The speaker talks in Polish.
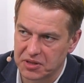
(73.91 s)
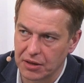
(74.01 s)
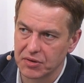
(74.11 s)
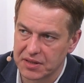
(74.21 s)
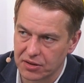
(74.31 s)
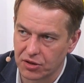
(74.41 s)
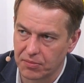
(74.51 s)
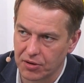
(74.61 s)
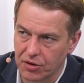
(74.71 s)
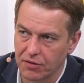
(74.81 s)
cały
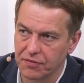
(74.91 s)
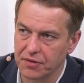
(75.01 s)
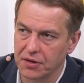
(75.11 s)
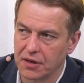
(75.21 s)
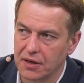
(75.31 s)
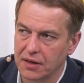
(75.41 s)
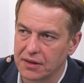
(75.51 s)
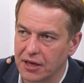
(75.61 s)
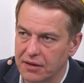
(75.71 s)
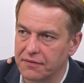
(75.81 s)
sektor bankowy
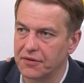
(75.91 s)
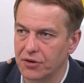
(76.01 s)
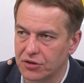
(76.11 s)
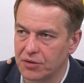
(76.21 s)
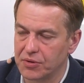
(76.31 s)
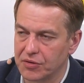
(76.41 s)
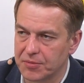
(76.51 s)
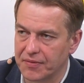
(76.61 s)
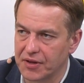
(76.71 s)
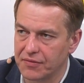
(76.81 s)
ten wyrok Trybunału
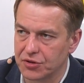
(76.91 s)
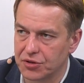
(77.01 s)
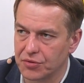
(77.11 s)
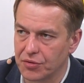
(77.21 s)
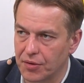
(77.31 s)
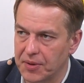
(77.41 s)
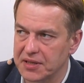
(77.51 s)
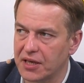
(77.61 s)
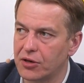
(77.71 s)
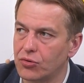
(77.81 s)
Sprawiedliwości Unii Europejskiej,